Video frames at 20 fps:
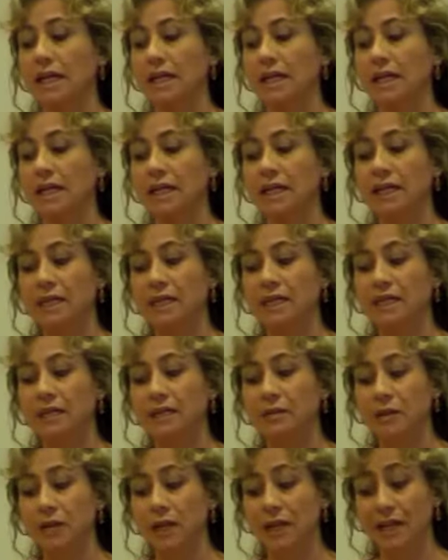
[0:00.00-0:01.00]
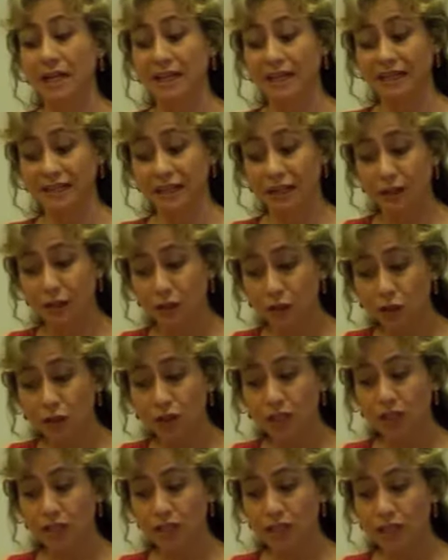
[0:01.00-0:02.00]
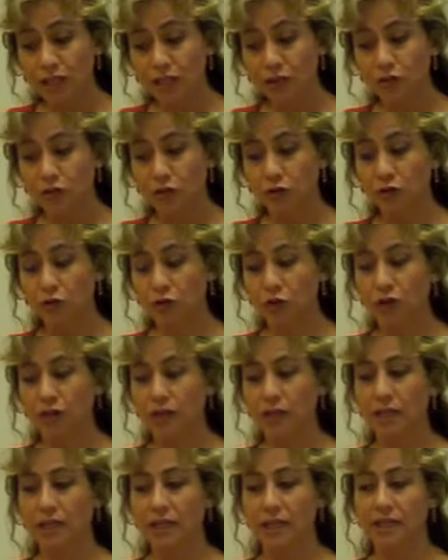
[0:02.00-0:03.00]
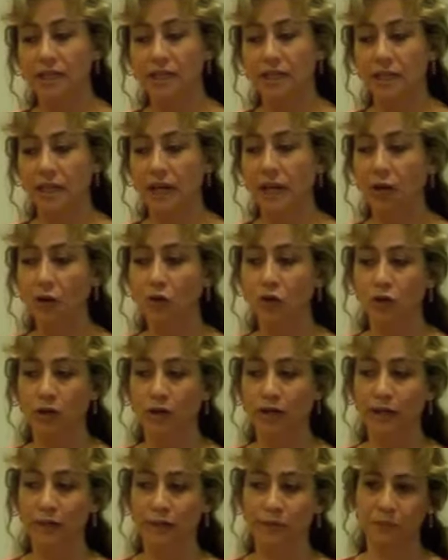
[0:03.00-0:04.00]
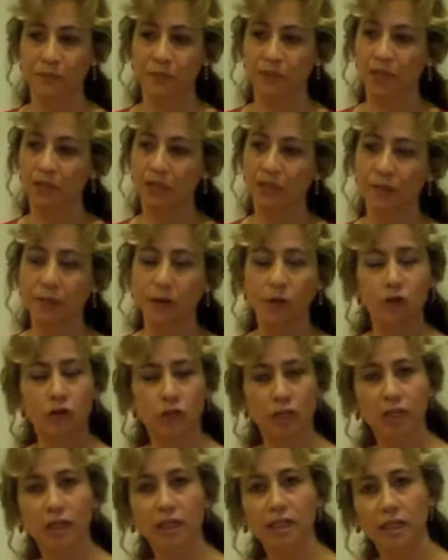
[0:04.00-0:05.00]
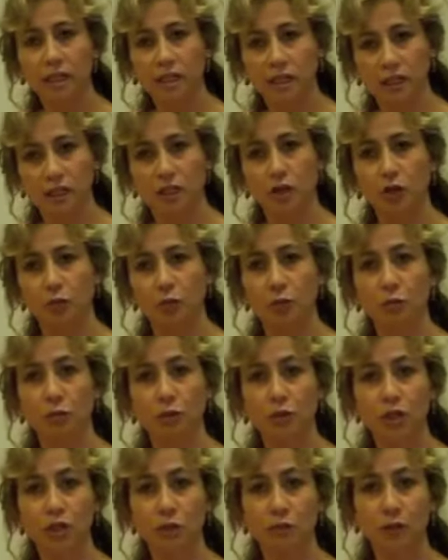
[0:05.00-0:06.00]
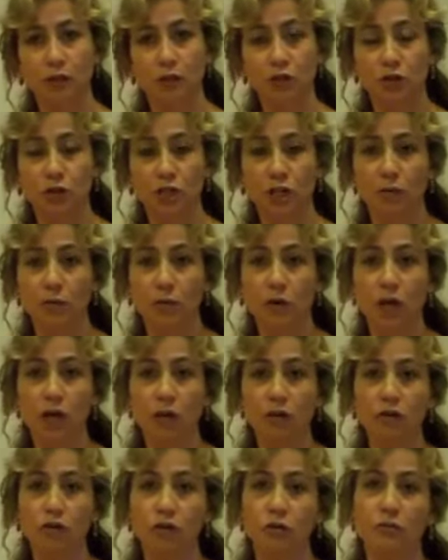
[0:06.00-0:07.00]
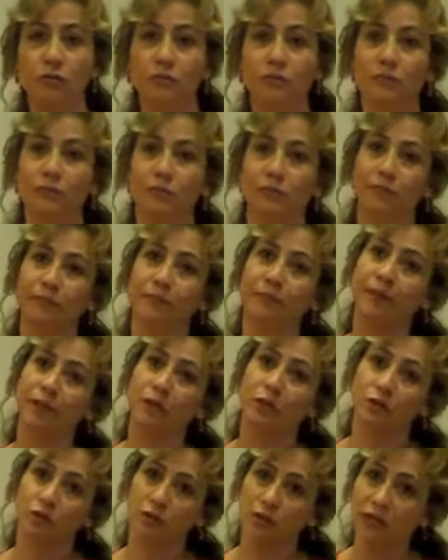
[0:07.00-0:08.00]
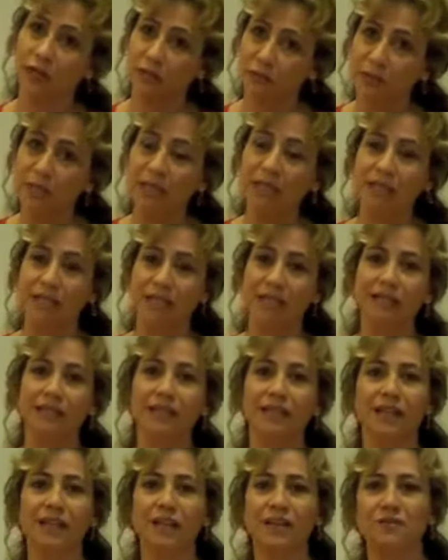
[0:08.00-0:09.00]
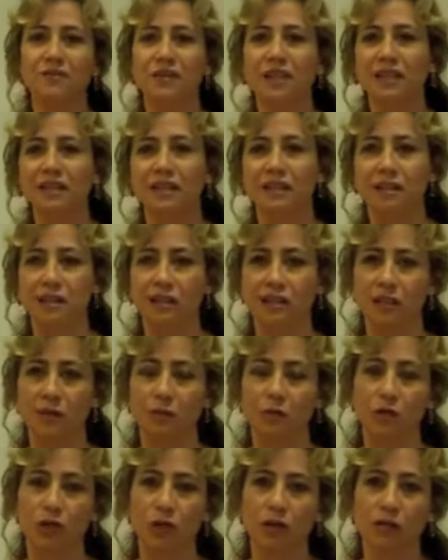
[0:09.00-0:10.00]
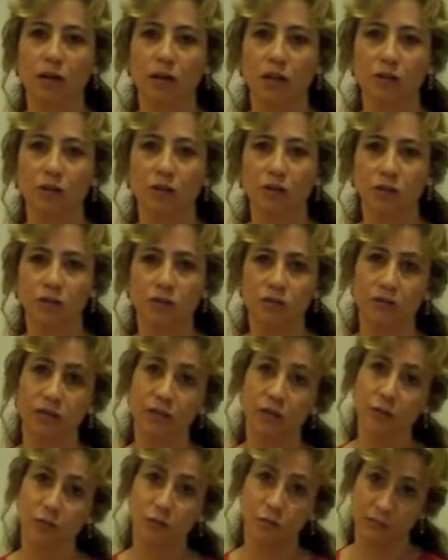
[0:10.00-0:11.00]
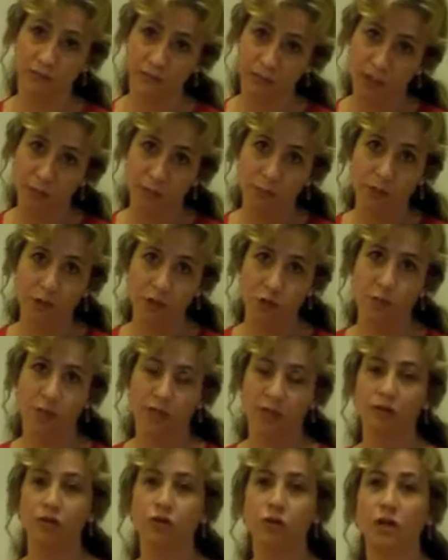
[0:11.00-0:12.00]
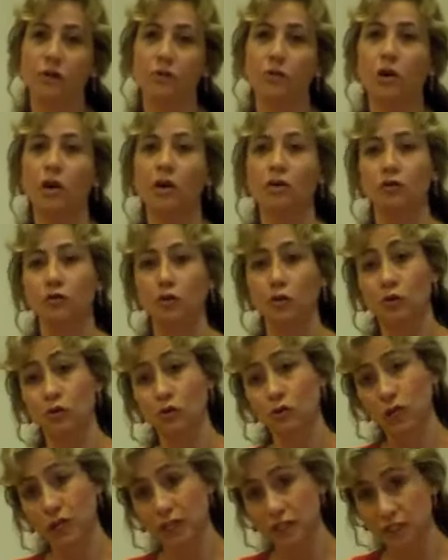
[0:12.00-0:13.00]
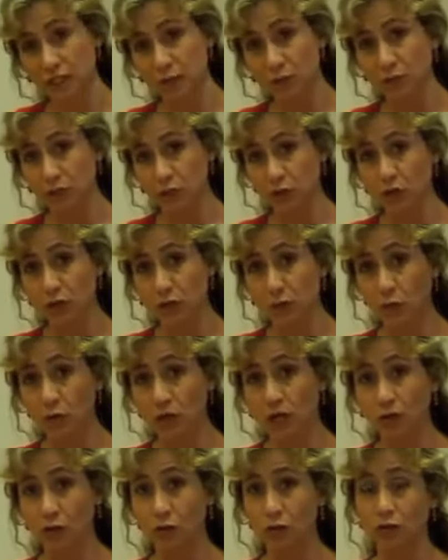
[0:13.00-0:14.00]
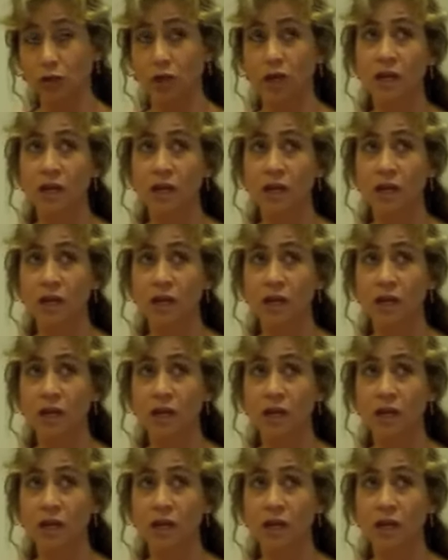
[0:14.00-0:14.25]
y la retención del talento es algo que debe conseguirse desde los propios despachos de abogados pero las medidas han de ser diferentes si estamos hablando de un despacho pequeño de abogados o de un gran despacho de abogados.